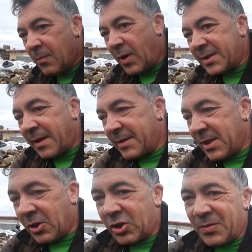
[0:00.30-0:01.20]
Buenas tardes
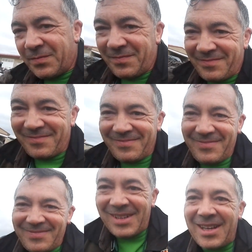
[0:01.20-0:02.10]
chicos.
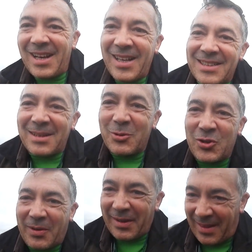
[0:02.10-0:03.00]
Aquí estamos
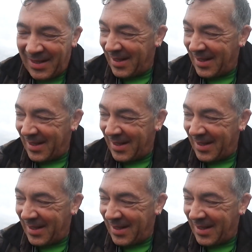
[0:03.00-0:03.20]
otra vez.